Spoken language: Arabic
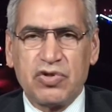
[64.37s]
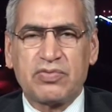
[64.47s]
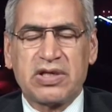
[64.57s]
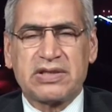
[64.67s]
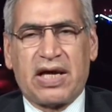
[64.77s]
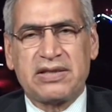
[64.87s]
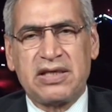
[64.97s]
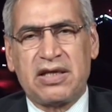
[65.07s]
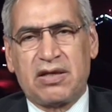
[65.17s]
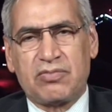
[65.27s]
يمكن
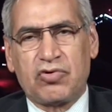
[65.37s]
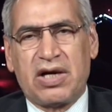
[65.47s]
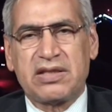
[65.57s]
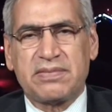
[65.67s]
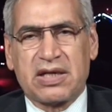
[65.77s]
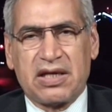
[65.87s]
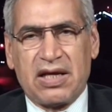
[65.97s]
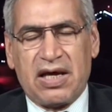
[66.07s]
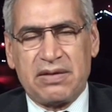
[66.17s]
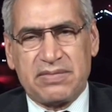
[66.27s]
تعديل المواد من
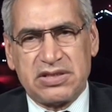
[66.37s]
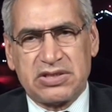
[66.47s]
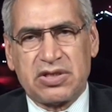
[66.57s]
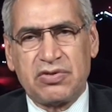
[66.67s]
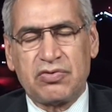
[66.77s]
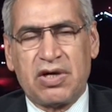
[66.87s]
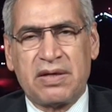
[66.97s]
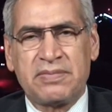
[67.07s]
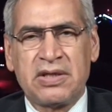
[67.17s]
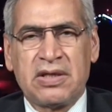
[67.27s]
خلال مجلس
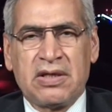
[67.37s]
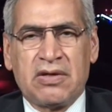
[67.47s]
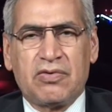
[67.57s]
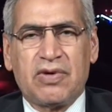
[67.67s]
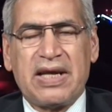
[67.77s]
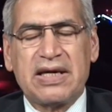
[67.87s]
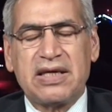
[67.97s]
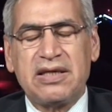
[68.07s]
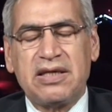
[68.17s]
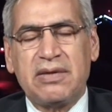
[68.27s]
النواب
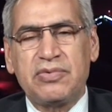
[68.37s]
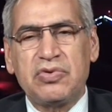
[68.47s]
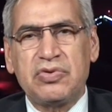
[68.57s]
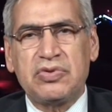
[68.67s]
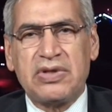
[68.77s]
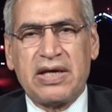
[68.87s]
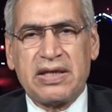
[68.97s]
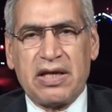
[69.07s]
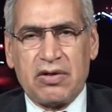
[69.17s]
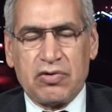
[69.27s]
ولكن يبدو
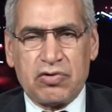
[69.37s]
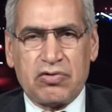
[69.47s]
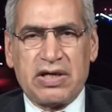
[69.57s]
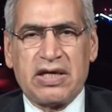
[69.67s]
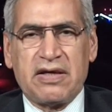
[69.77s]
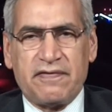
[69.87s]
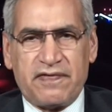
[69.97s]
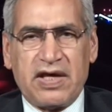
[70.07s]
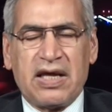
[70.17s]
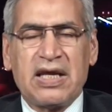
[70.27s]
أن الأخوة
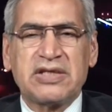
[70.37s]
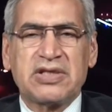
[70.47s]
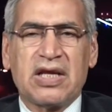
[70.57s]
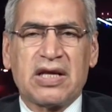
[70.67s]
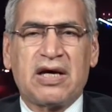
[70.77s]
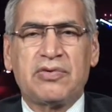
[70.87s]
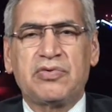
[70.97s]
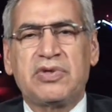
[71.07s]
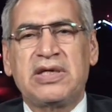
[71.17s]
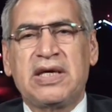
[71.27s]
في اللجنة
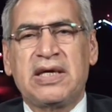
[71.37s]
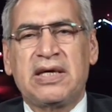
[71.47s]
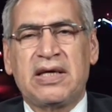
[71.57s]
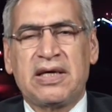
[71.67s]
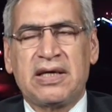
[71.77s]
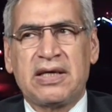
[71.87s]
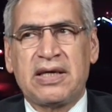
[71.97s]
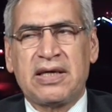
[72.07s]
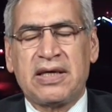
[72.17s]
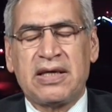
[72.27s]
القانونية
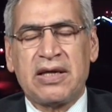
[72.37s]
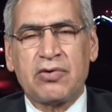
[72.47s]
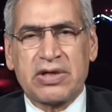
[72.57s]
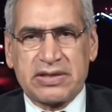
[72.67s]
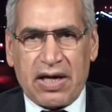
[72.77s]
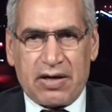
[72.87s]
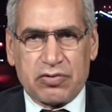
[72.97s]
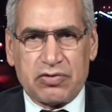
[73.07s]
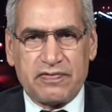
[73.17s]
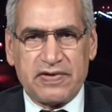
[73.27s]
آه، لو
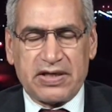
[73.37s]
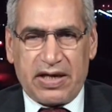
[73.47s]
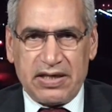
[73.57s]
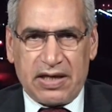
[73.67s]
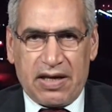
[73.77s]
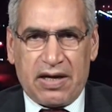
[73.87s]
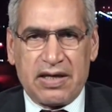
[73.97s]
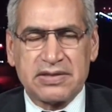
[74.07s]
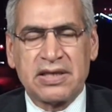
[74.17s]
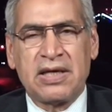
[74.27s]
اختاروا في رأيي
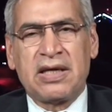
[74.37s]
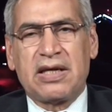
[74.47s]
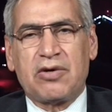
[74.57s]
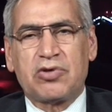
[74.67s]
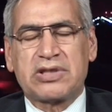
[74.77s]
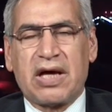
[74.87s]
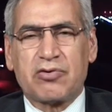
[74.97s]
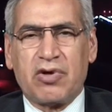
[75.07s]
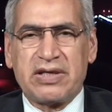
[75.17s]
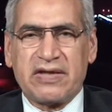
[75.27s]
الخاص لو
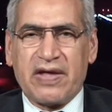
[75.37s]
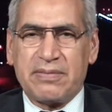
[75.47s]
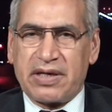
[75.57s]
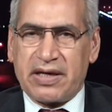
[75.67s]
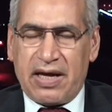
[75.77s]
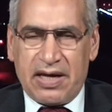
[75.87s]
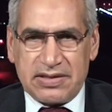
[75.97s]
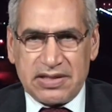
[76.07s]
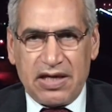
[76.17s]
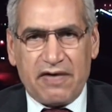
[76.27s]
اختاروا النظام
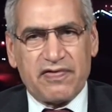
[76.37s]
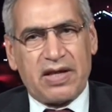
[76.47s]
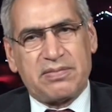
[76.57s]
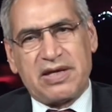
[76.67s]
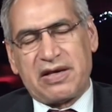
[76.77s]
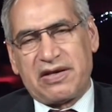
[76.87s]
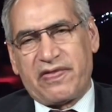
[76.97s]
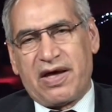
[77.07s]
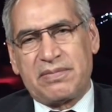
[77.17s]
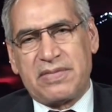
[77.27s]
الرئاسي أفضل من
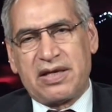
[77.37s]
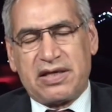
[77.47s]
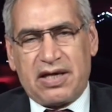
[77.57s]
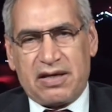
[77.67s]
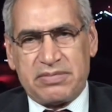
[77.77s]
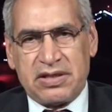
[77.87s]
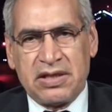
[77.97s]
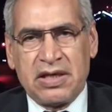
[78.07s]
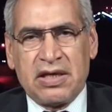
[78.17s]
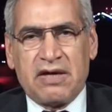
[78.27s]
النظام النيابي
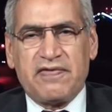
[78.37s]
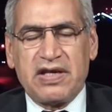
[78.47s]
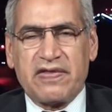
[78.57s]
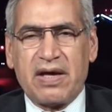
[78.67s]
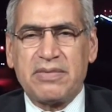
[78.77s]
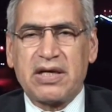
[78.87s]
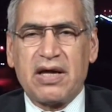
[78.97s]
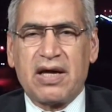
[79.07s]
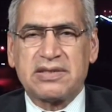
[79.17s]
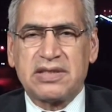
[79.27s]
في النظام
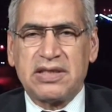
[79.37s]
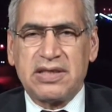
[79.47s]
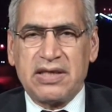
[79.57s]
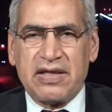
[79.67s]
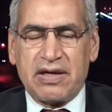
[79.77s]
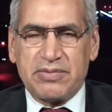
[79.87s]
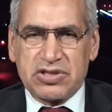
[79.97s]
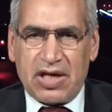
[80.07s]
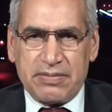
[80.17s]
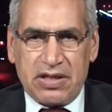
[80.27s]
الرئاسي يذهب
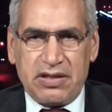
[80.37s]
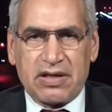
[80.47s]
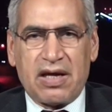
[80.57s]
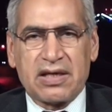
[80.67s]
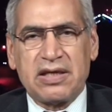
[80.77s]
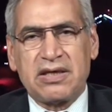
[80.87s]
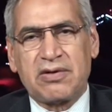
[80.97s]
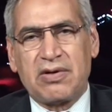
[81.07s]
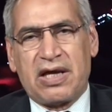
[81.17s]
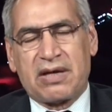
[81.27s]
الشعب العراقي
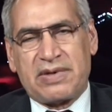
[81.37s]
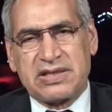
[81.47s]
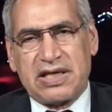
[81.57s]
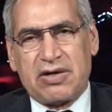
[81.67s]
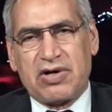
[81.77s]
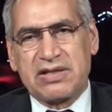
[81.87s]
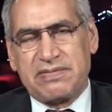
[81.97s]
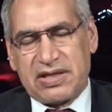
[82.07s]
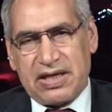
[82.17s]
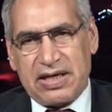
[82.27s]
كل أربع سنوات
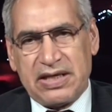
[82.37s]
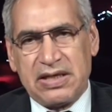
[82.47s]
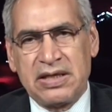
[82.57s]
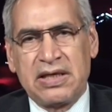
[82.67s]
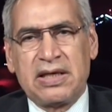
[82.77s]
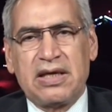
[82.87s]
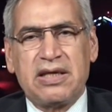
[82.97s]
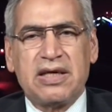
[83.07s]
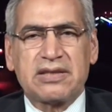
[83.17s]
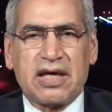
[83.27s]
مثلا
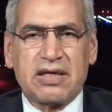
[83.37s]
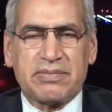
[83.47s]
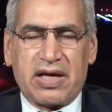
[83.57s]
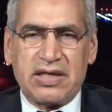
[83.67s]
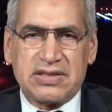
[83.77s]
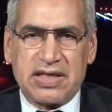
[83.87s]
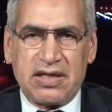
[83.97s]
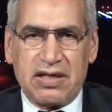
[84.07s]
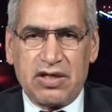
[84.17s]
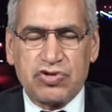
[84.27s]
لينتخب رئيسا
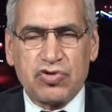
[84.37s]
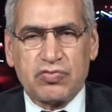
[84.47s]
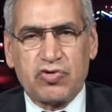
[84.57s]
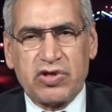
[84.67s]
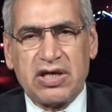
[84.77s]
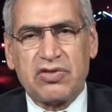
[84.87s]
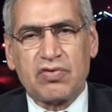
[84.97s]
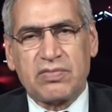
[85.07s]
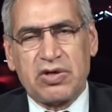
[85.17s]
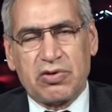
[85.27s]
للجمهورية
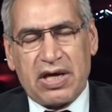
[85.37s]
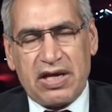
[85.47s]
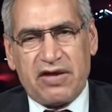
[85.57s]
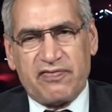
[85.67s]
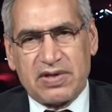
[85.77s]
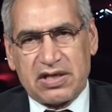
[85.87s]
ثم يكلف طيب.